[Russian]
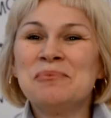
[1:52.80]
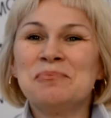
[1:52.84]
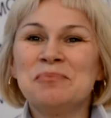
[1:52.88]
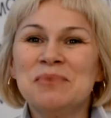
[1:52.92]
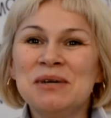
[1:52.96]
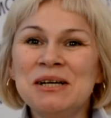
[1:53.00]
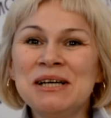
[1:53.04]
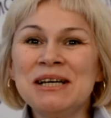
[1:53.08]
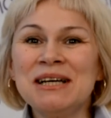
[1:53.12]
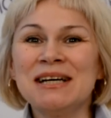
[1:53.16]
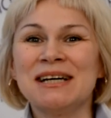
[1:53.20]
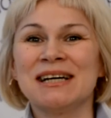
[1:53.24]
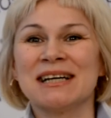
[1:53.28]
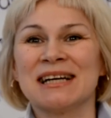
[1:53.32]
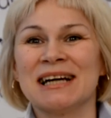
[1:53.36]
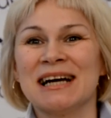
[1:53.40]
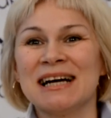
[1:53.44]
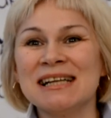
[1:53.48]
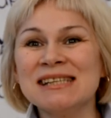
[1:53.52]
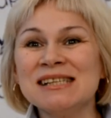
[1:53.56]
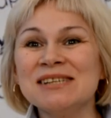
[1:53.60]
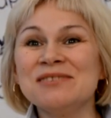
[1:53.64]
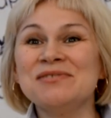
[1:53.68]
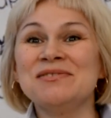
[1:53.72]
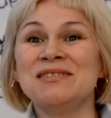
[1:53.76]
Мы
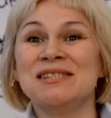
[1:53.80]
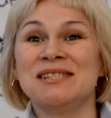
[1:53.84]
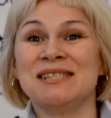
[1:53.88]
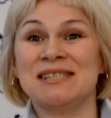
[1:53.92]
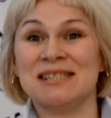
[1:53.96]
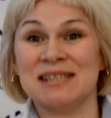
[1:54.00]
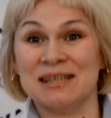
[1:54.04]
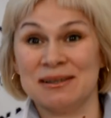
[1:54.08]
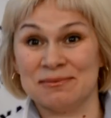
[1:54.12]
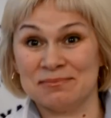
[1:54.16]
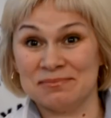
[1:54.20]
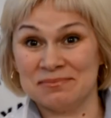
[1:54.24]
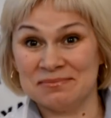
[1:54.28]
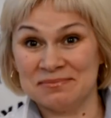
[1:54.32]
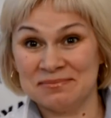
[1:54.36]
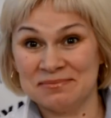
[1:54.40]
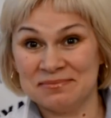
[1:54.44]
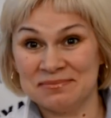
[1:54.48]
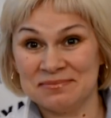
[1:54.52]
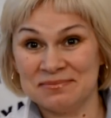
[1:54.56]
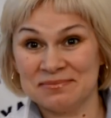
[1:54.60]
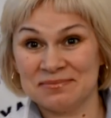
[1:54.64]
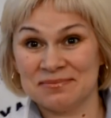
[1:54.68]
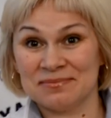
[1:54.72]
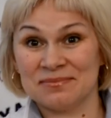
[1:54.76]
рады всем.
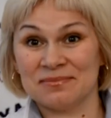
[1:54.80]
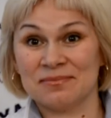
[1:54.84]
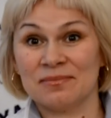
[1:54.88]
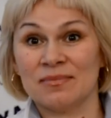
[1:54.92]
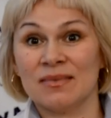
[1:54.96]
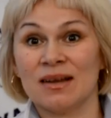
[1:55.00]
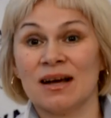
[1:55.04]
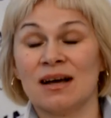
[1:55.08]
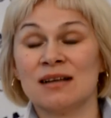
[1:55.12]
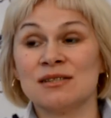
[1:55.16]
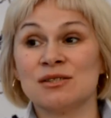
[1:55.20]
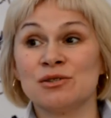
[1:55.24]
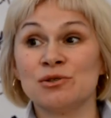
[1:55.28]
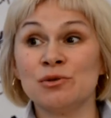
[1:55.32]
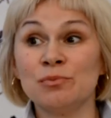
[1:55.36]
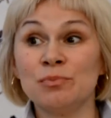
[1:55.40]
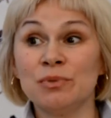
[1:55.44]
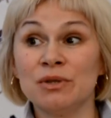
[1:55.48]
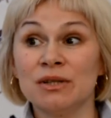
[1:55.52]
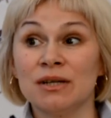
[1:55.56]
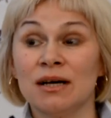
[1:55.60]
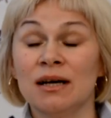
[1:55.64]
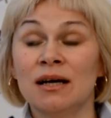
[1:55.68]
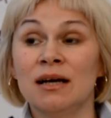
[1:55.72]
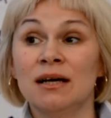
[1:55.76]

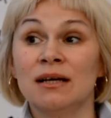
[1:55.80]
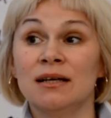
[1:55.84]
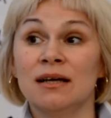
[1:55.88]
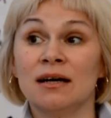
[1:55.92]
Особенно